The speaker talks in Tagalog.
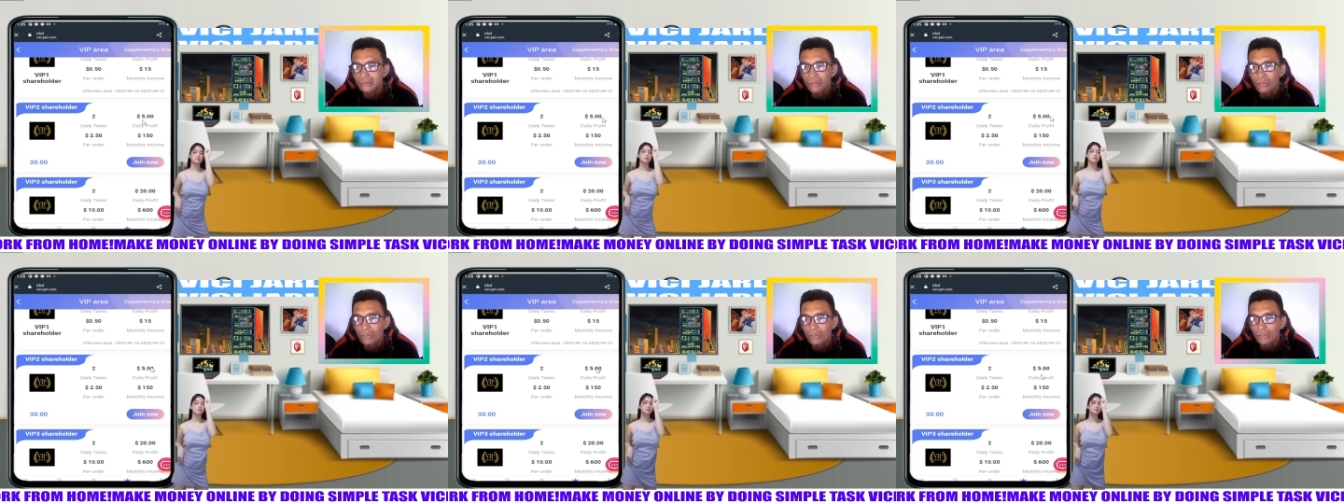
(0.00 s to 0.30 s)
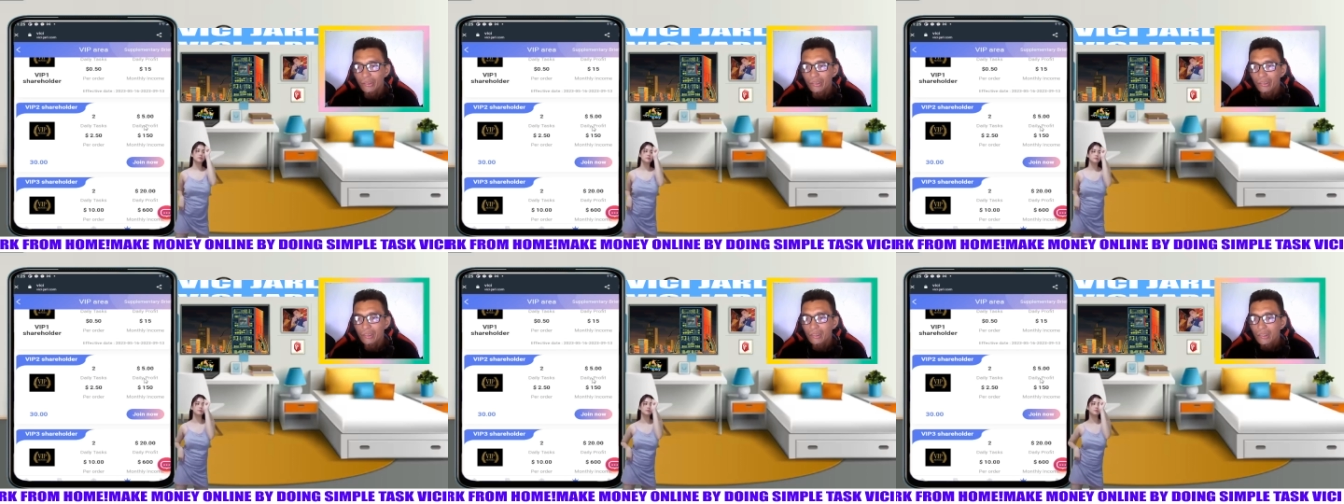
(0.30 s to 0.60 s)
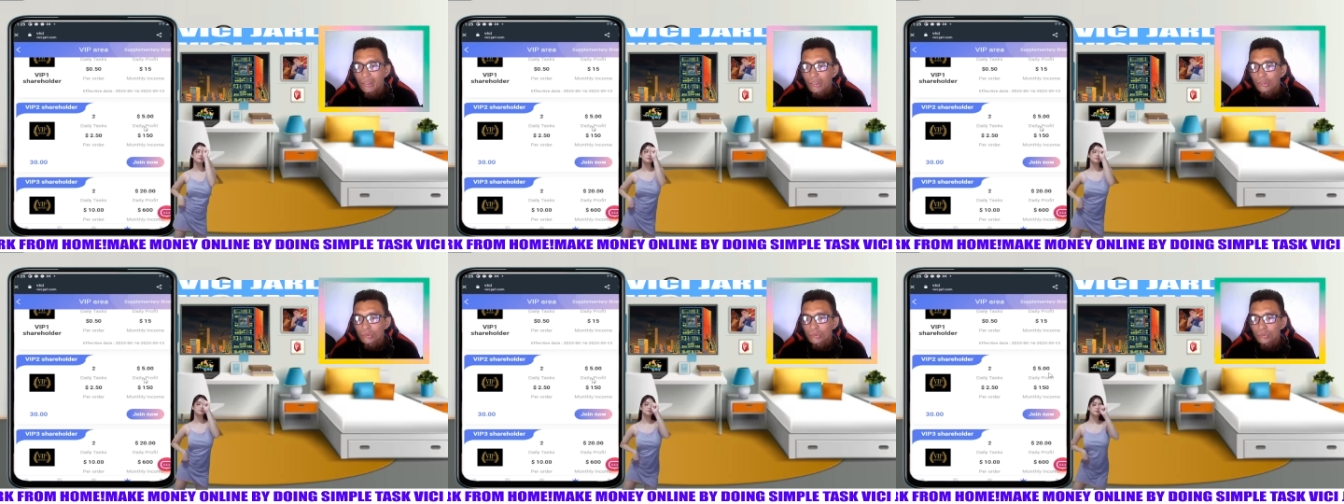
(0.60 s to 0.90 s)

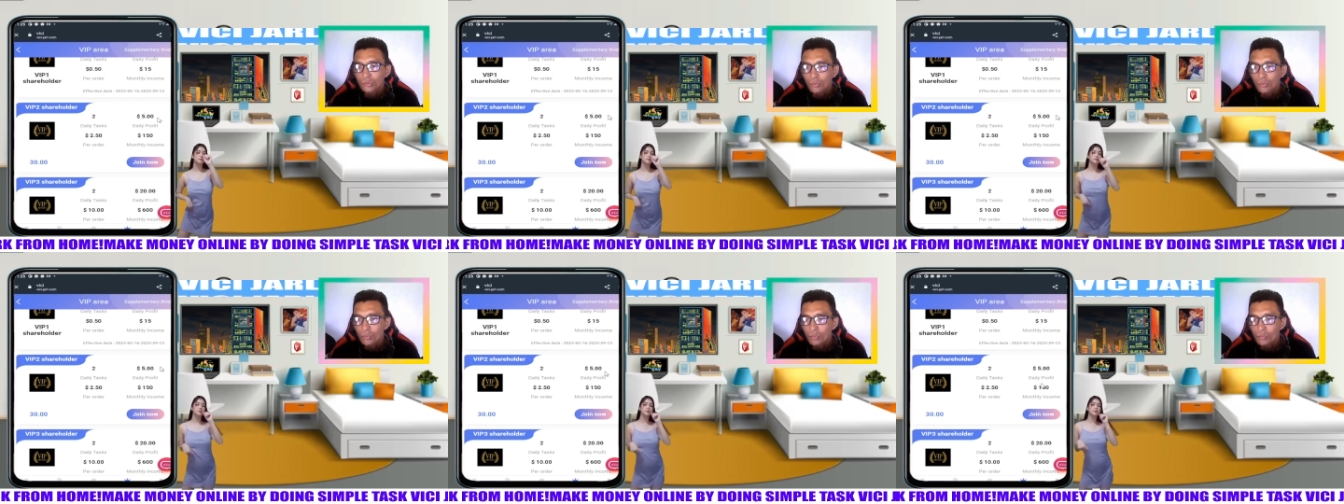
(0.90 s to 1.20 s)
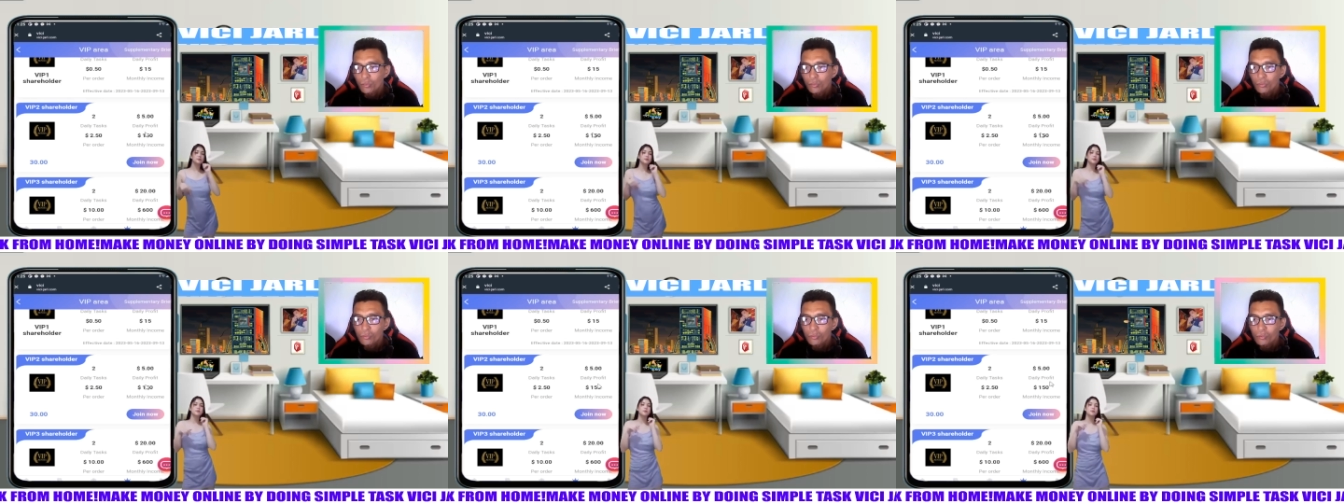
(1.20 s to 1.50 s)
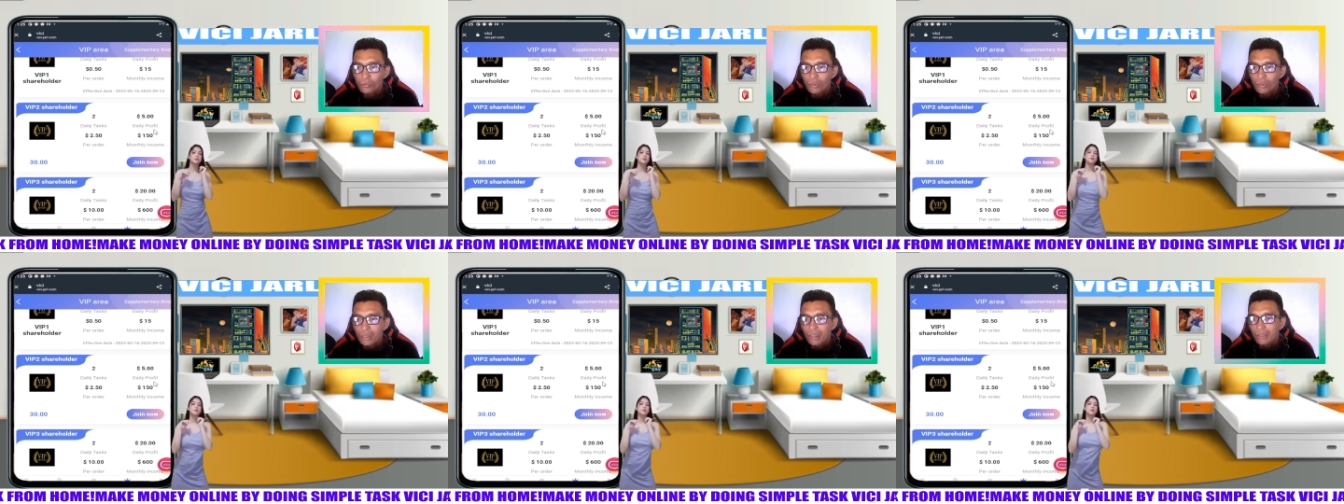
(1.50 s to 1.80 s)
Okay? So
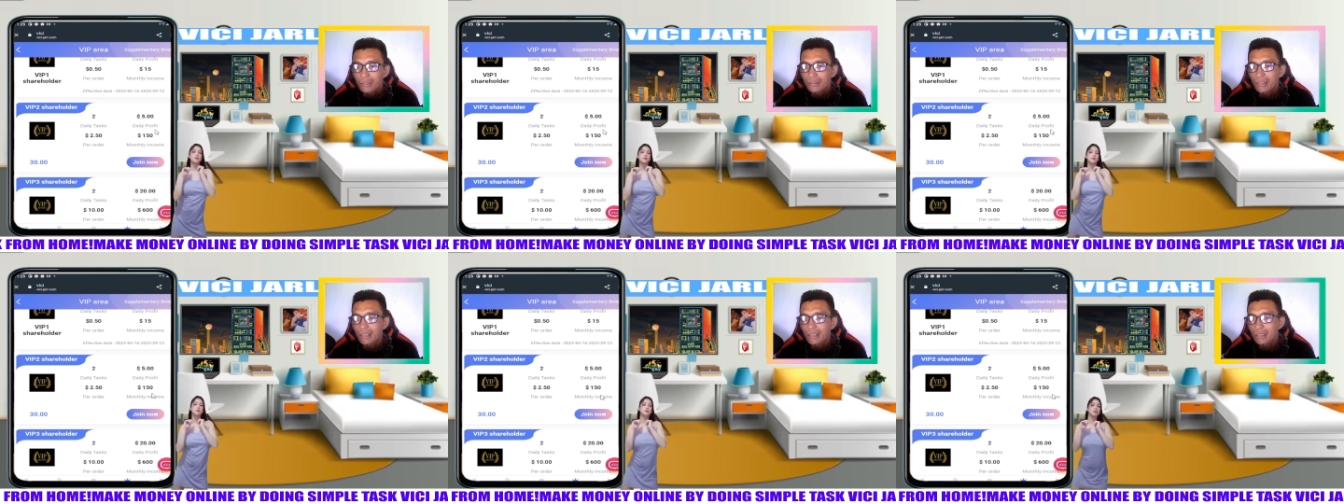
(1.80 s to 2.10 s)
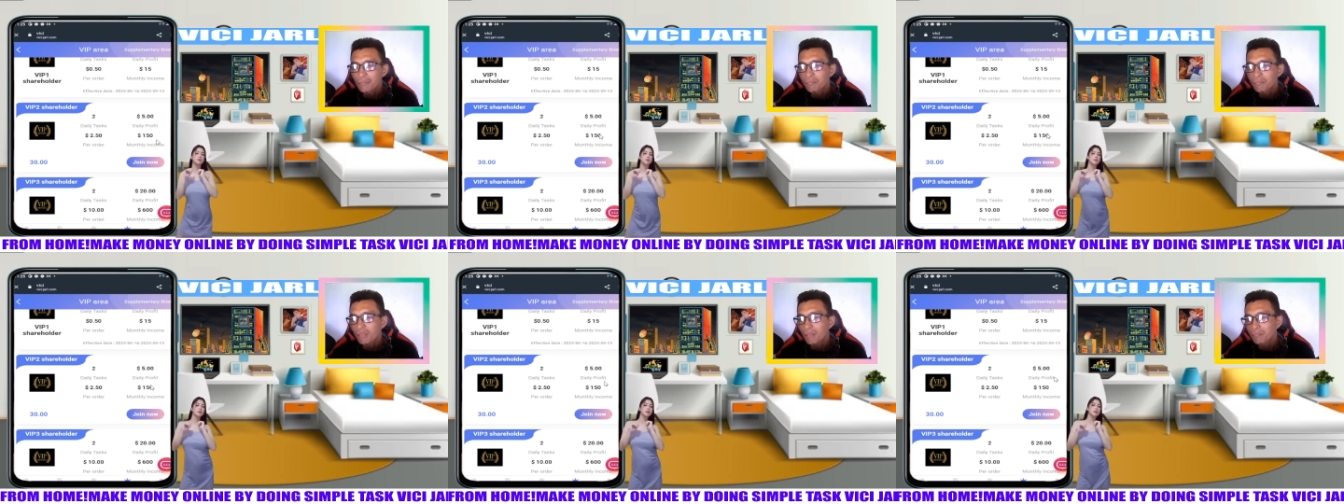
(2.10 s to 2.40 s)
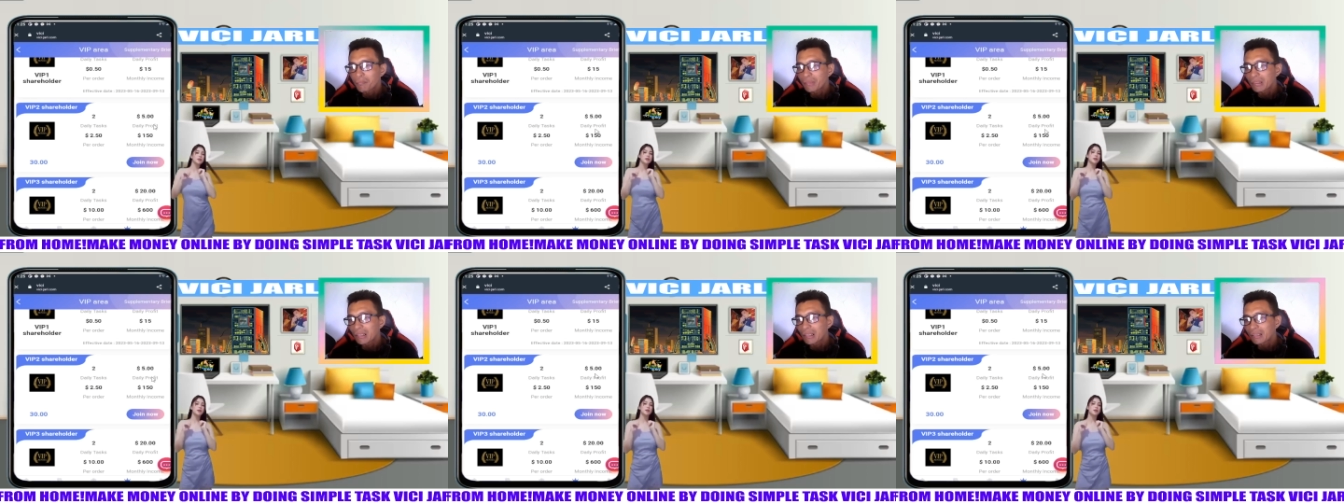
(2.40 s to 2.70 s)
daily
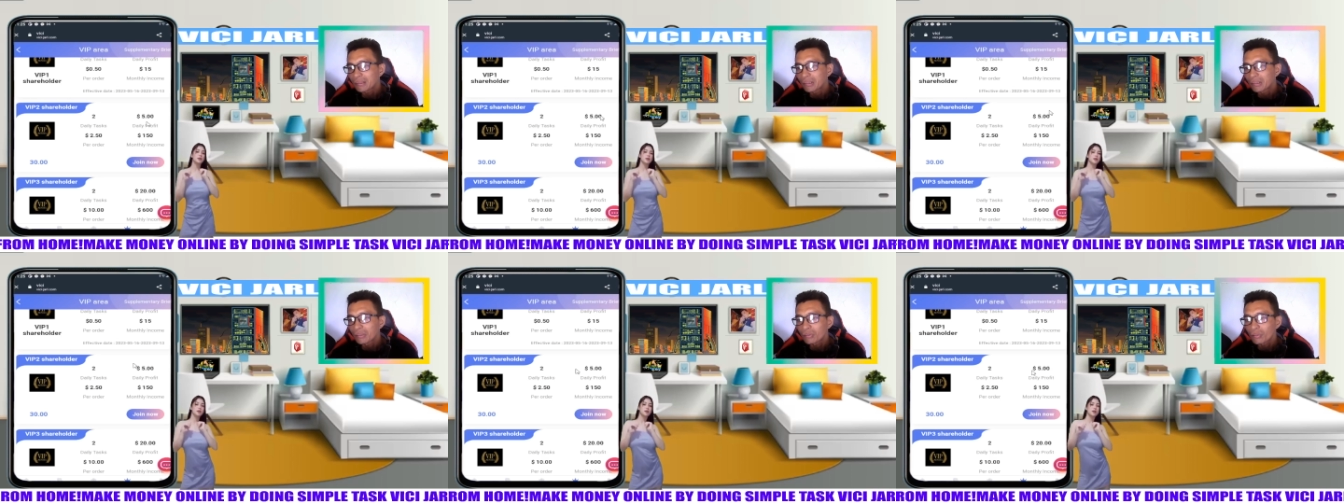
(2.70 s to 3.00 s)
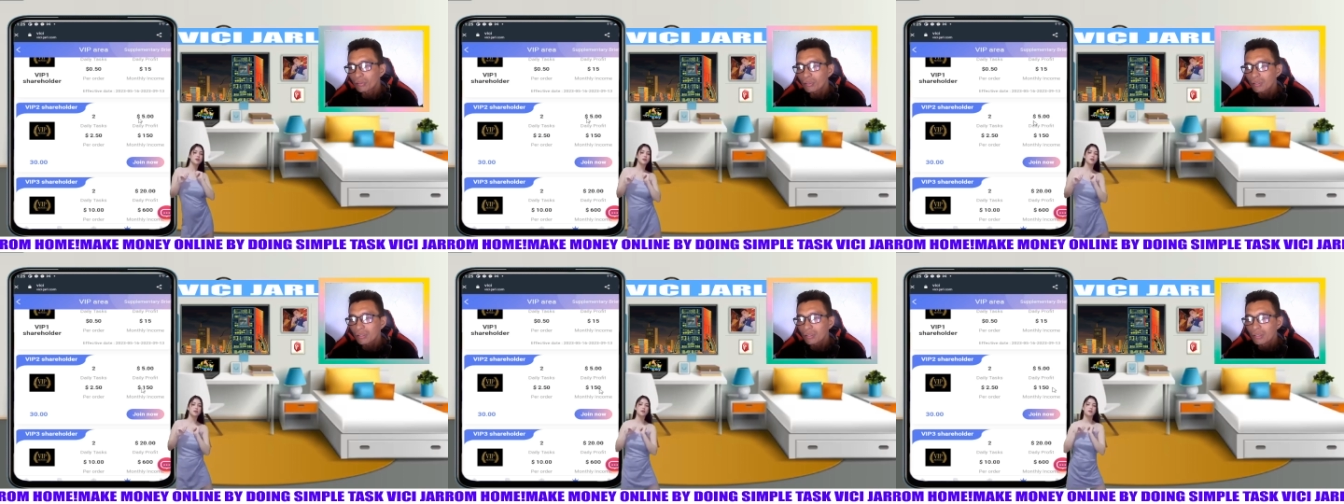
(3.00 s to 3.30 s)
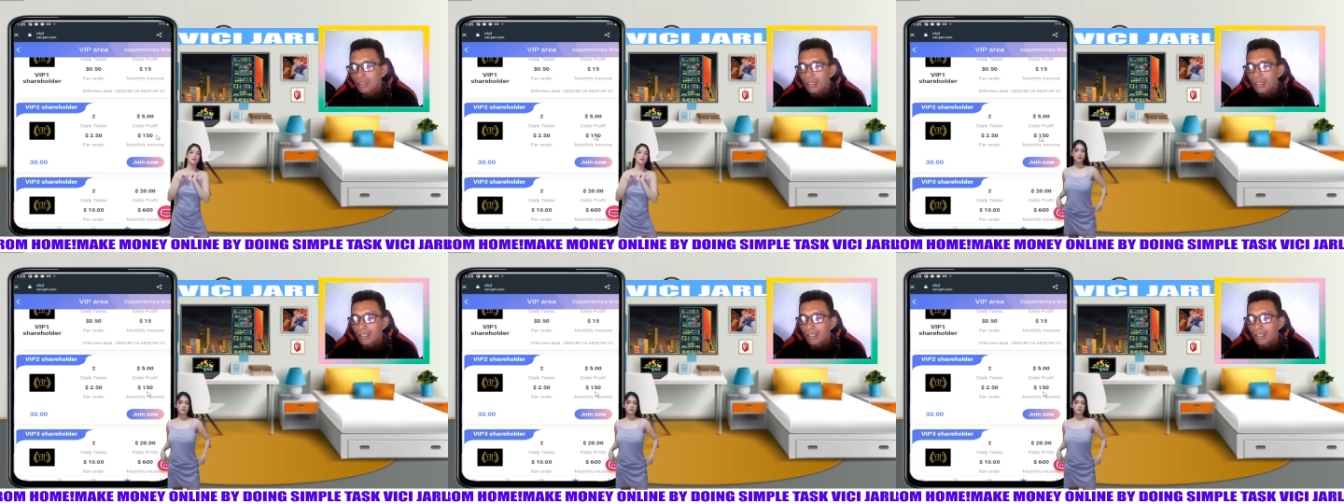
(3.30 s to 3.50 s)
profit natin to.